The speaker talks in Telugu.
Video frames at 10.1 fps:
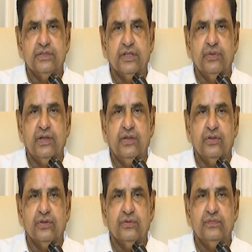
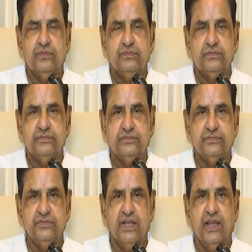తిరుమలలో
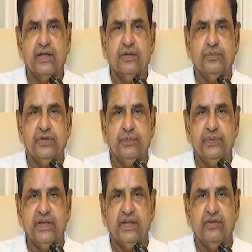నేను అక్కడ పుట్టి
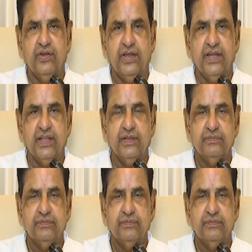పెరిగిన వాడిని